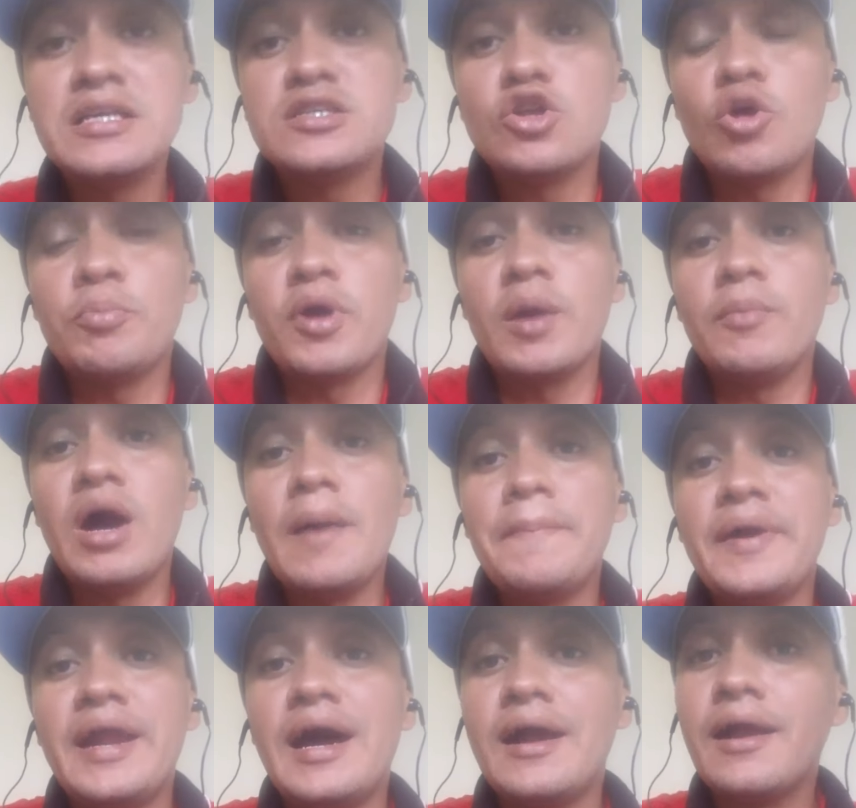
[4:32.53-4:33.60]
Y si nos ponemos a
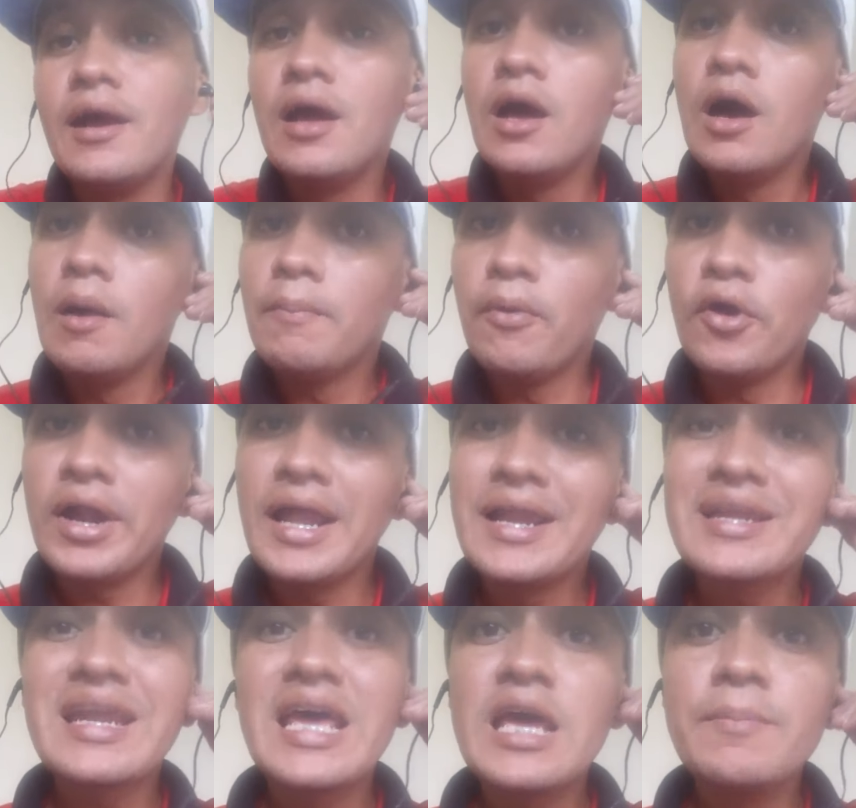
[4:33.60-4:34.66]
esperar por el
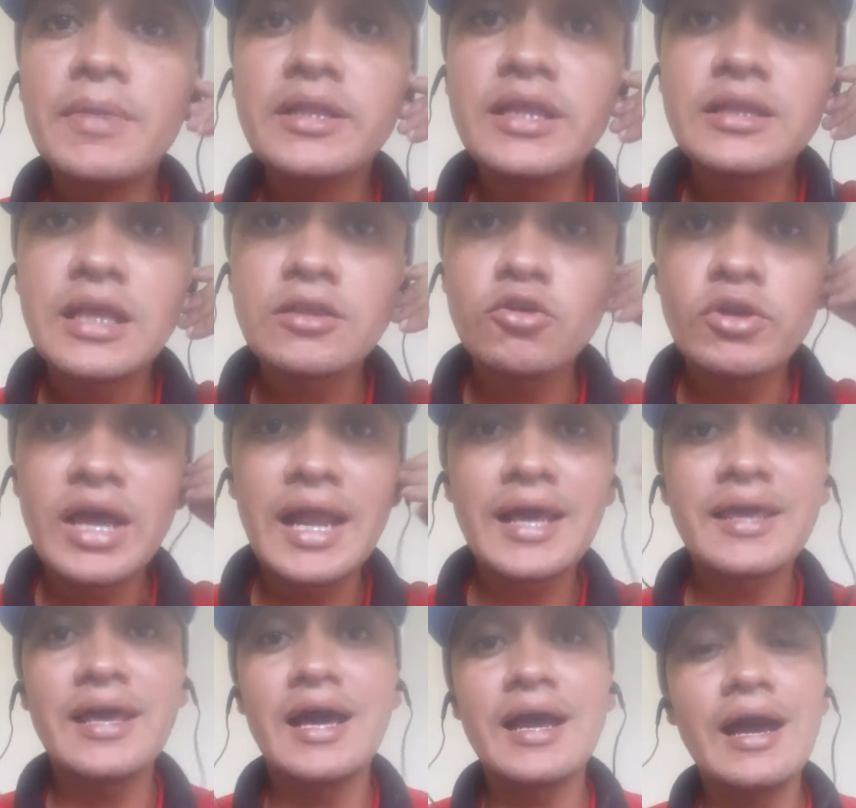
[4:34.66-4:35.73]
régimen dictatorial
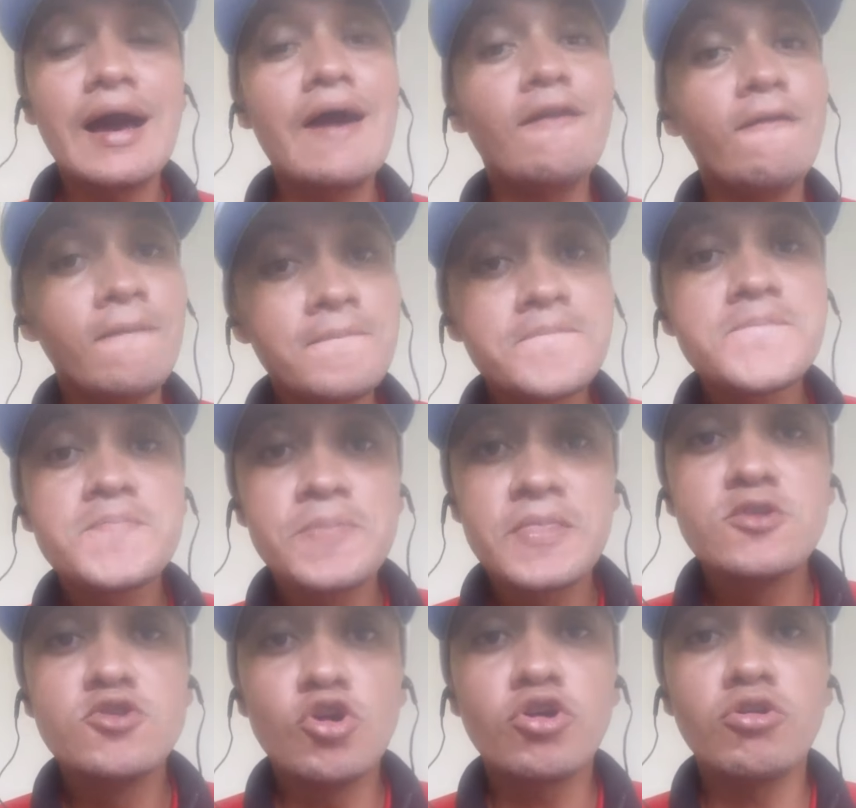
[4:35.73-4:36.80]
a que haga algo,
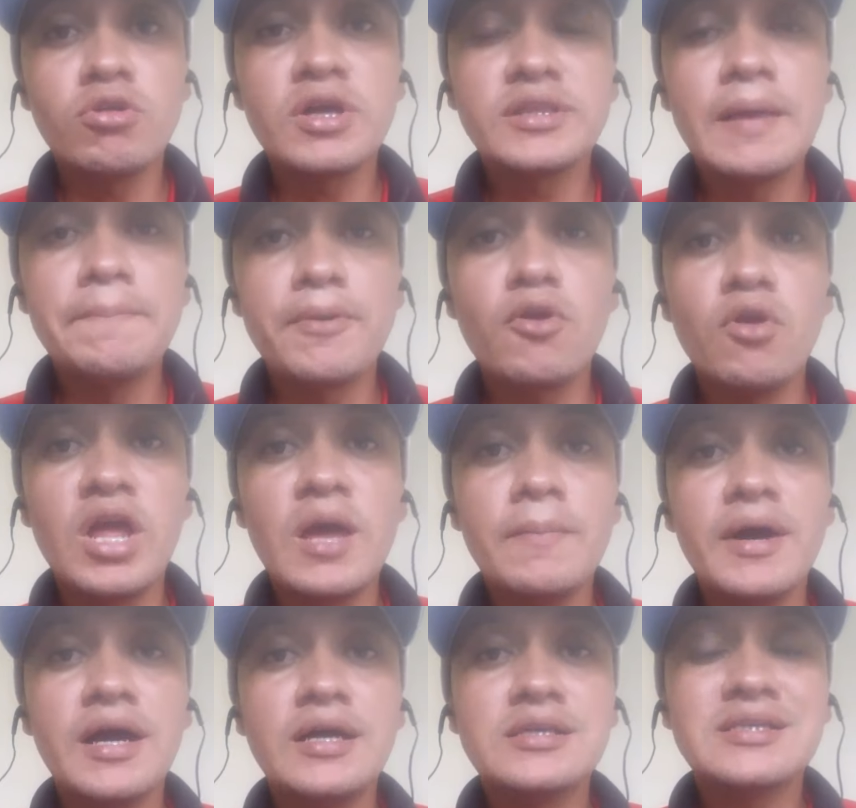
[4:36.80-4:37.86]
yo creo que está en
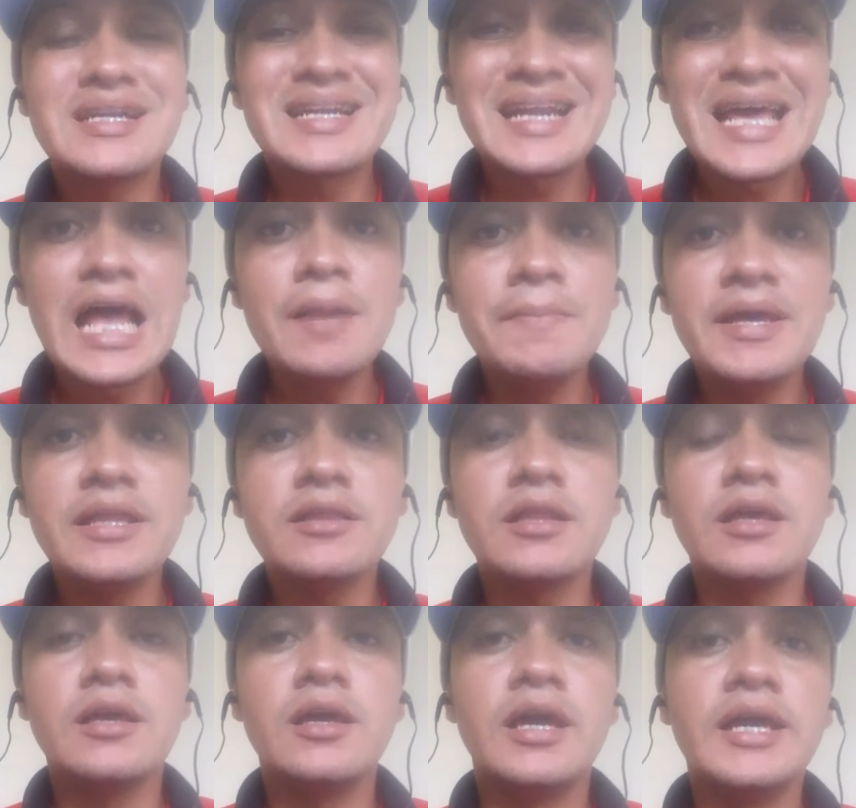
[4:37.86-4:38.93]
problemas
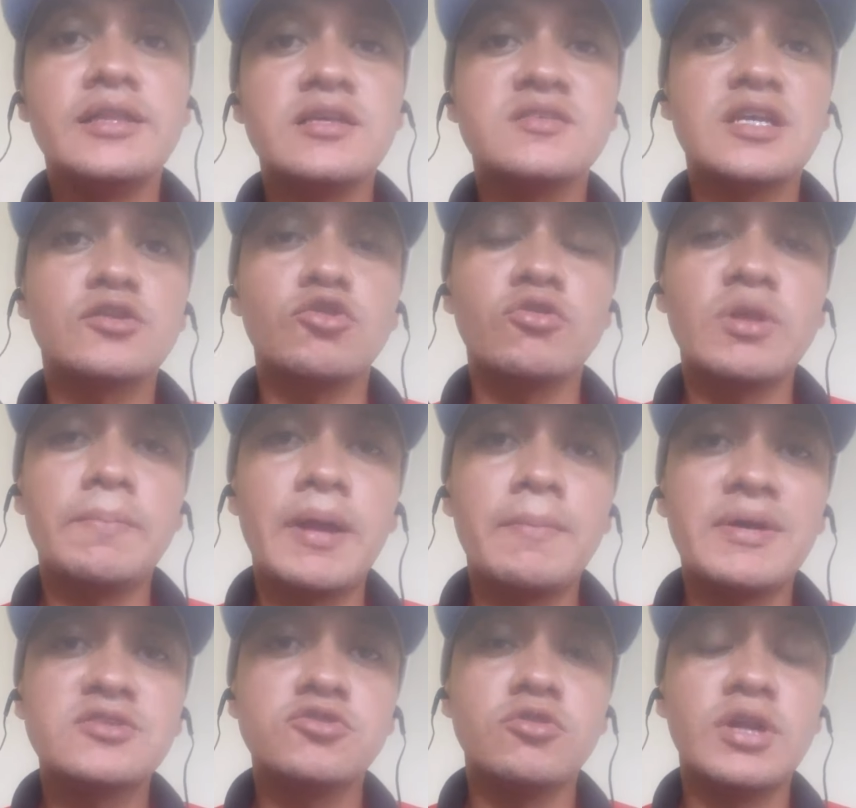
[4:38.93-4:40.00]
realmente este sector de
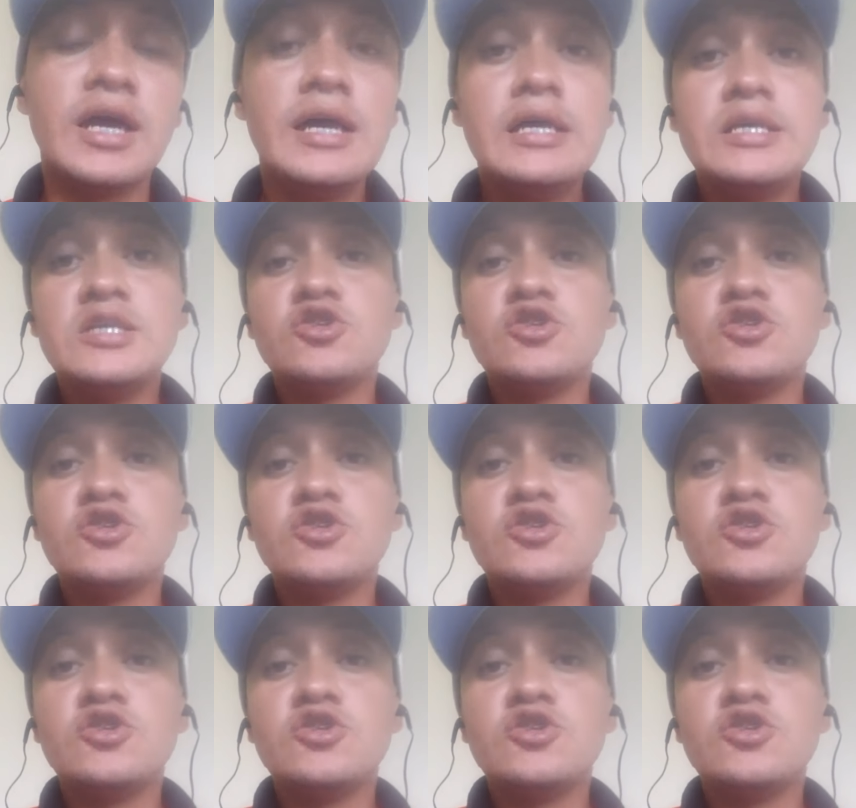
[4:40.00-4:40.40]
Palmasola.